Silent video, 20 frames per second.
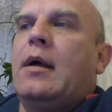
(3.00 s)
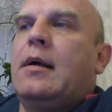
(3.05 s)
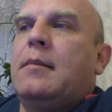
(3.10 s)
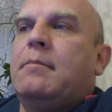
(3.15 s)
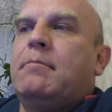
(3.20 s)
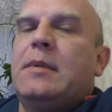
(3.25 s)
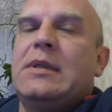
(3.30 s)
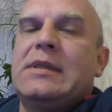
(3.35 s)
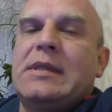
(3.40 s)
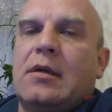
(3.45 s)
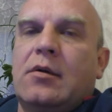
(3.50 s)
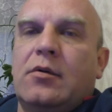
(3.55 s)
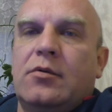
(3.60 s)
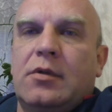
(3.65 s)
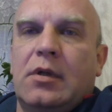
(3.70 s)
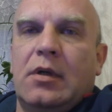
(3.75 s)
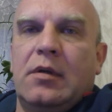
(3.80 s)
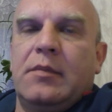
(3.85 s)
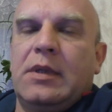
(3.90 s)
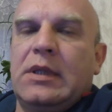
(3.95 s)
Мы
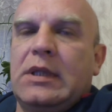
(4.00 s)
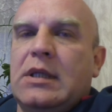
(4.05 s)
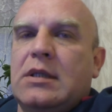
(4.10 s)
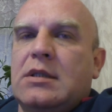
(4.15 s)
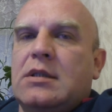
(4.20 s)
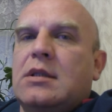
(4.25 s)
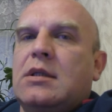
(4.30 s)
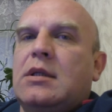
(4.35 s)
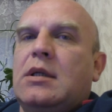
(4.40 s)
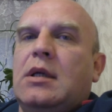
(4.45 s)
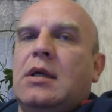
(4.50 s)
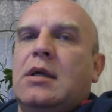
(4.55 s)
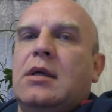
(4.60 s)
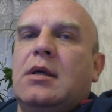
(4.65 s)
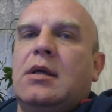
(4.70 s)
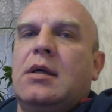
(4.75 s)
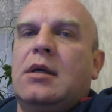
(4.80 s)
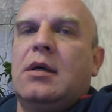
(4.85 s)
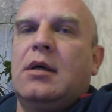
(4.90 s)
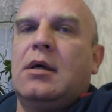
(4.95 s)
закончили монтажи
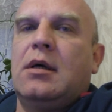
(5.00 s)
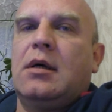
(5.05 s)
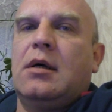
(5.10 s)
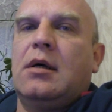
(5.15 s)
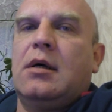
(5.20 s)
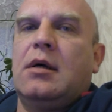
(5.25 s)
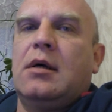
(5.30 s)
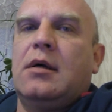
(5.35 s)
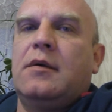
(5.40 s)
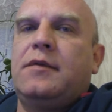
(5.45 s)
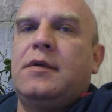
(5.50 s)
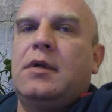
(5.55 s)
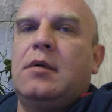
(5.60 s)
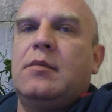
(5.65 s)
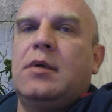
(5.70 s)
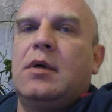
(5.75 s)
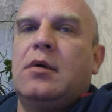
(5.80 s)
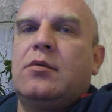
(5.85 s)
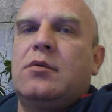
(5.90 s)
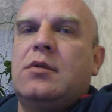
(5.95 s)
э,
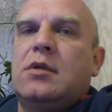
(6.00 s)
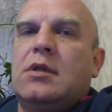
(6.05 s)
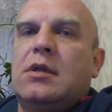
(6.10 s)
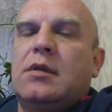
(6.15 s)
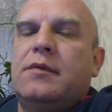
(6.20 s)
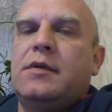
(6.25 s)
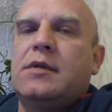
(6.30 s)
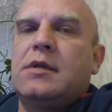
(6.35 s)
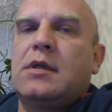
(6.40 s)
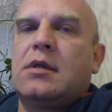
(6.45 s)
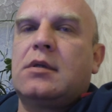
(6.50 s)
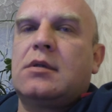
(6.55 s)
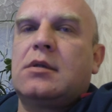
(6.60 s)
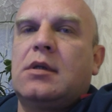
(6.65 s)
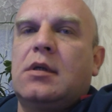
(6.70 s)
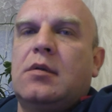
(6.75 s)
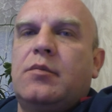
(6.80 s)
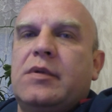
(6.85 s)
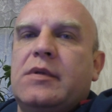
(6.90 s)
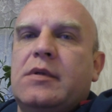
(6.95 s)
фильма «Учитель физики
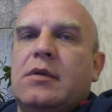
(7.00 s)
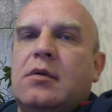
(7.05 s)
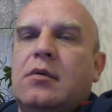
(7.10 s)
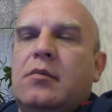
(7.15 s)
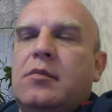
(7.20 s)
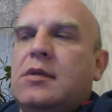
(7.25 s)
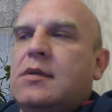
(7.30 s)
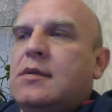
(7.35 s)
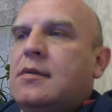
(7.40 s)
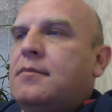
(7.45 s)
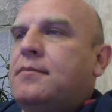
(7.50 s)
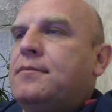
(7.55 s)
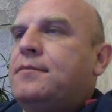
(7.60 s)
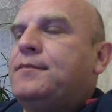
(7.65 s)
желает познакомиться».